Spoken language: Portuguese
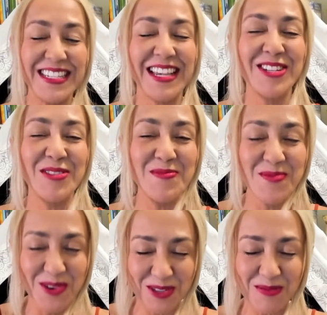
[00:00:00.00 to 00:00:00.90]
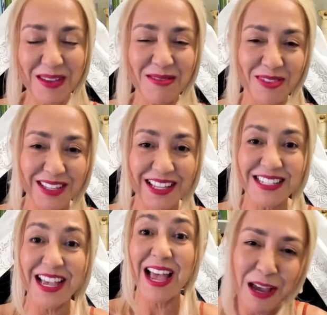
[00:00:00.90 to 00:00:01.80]
Sejam muito
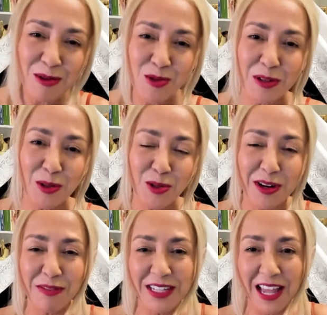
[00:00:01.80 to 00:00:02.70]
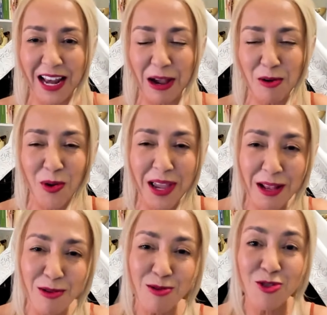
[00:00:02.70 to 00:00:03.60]
bem-vindas. Eu sou a doutora Vanderléa Coelho,